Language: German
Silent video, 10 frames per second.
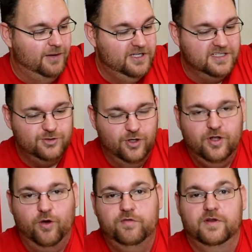Aber das
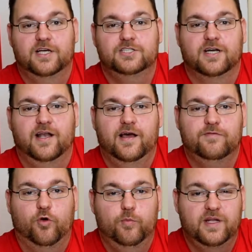könnte auch vielleicht
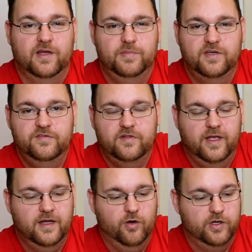erklären, warum mir der
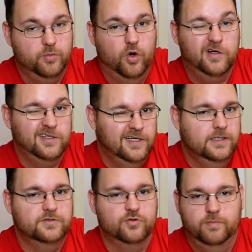Briefträger heute Morgen
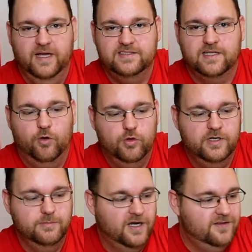so ein Petzauge
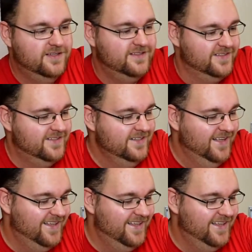gemacht hat. Ja.